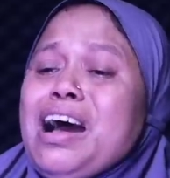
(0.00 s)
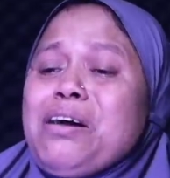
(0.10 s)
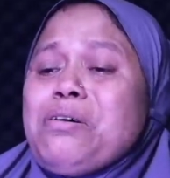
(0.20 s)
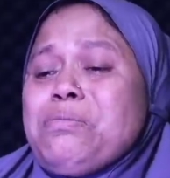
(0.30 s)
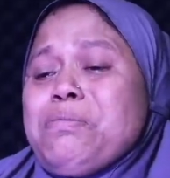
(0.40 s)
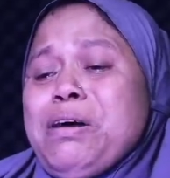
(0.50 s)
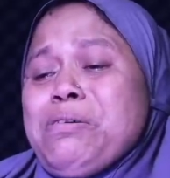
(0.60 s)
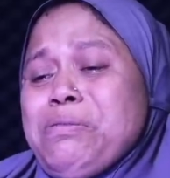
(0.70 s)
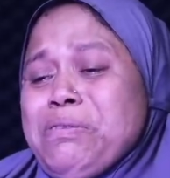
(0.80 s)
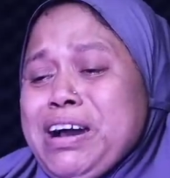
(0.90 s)
আমার
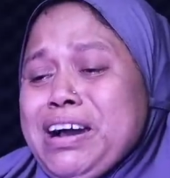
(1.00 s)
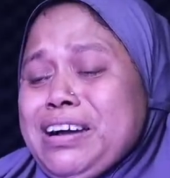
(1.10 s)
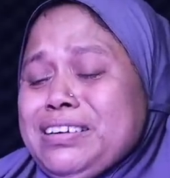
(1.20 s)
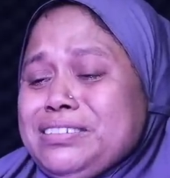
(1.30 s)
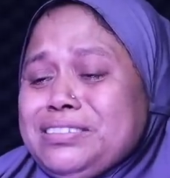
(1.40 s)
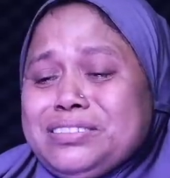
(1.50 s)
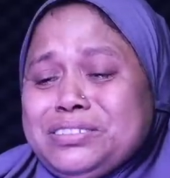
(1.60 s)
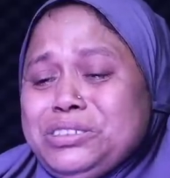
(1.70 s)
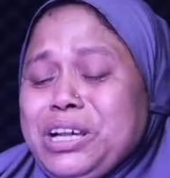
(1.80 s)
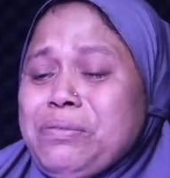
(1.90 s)
বাবা মা
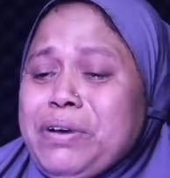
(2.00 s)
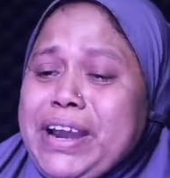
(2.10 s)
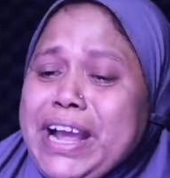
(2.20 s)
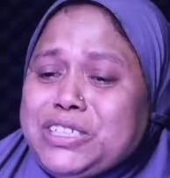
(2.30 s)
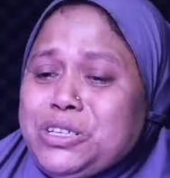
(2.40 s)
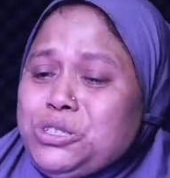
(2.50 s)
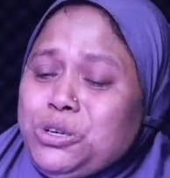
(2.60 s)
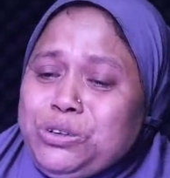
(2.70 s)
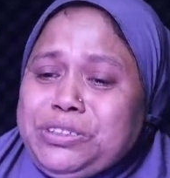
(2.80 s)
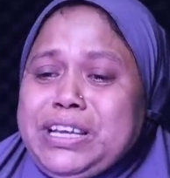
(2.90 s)
আমার একজনে
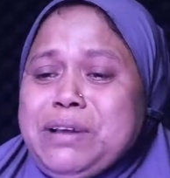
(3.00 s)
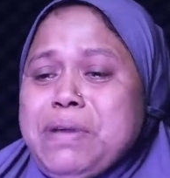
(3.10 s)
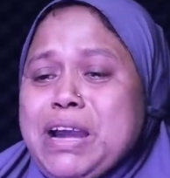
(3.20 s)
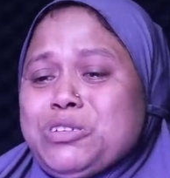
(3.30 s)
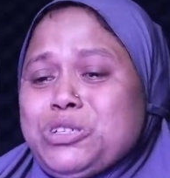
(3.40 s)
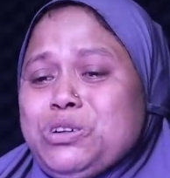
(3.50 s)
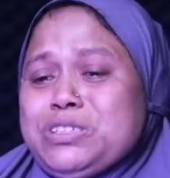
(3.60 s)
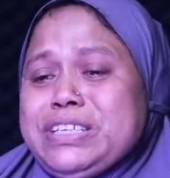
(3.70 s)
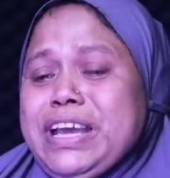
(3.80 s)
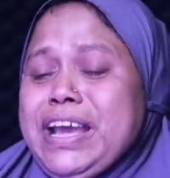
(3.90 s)
ছোট থেকে মানুষ
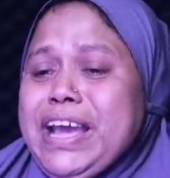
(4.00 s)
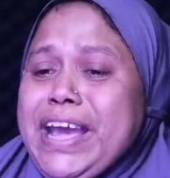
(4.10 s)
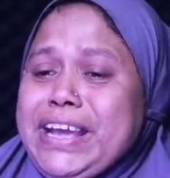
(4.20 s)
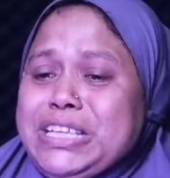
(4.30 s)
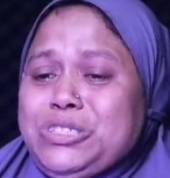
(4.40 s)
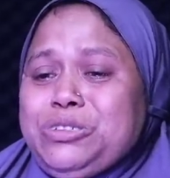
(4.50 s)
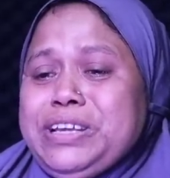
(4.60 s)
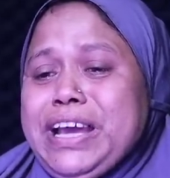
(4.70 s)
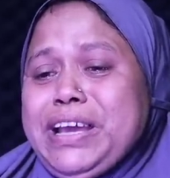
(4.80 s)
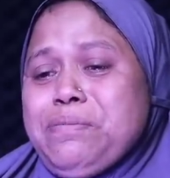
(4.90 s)
করছে হ্যাঁ
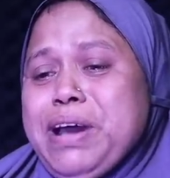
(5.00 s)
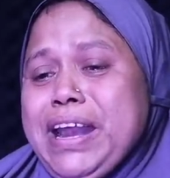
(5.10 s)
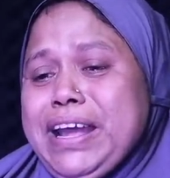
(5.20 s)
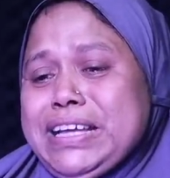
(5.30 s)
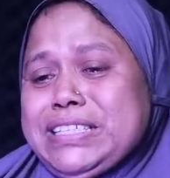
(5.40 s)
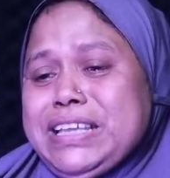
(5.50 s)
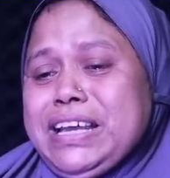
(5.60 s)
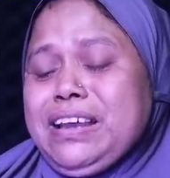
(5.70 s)
কিছুদিন আগে মারা গেছে